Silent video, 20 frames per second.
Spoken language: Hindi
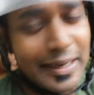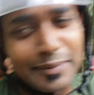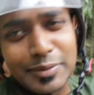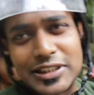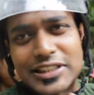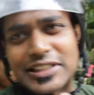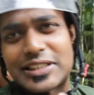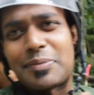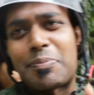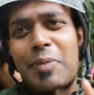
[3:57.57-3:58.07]
एक
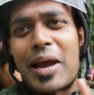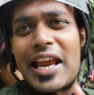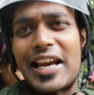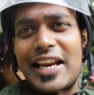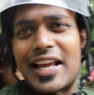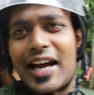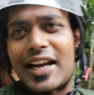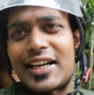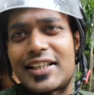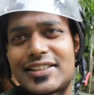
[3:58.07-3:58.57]
बजे से
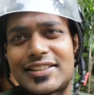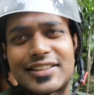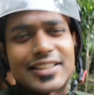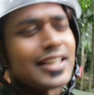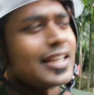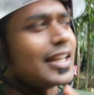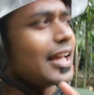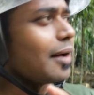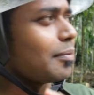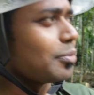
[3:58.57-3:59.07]
पहले आने से
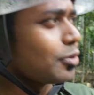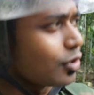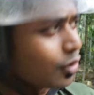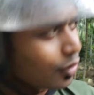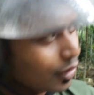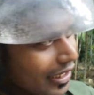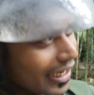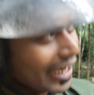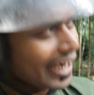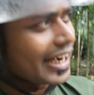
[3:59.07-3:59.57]
आप लोग को
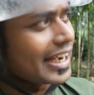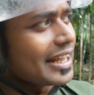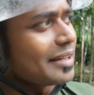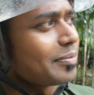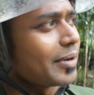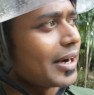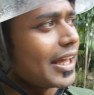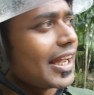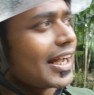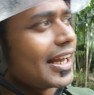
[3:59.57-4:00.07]
लेना नहीं
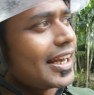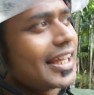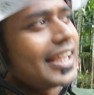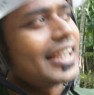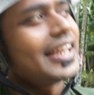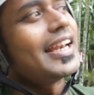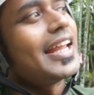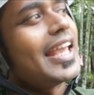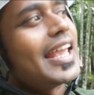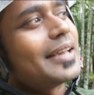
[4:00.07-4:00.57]
पड़ेगा
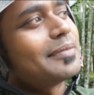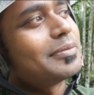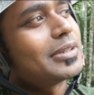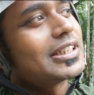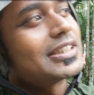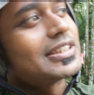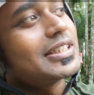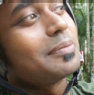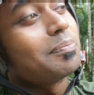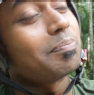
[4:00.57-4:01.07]
लेकिन एक
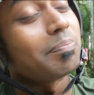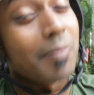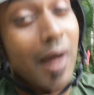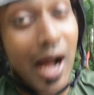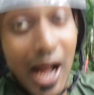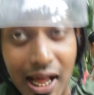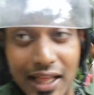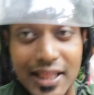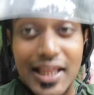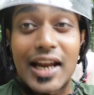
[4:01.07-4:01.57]
बजे से
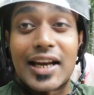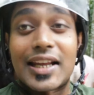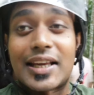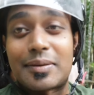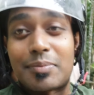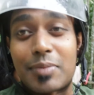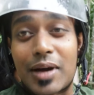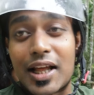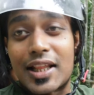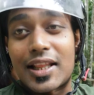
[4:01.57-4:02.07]
बाद आने के
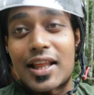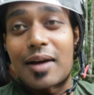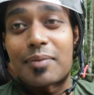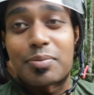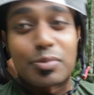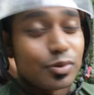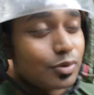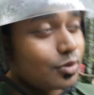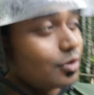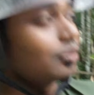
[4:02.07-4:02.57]
बाद
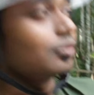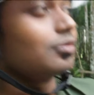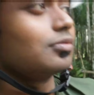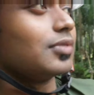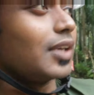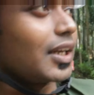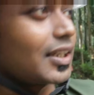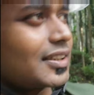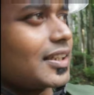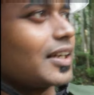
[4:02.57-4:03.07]
आपको
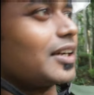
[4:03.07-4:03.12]
एक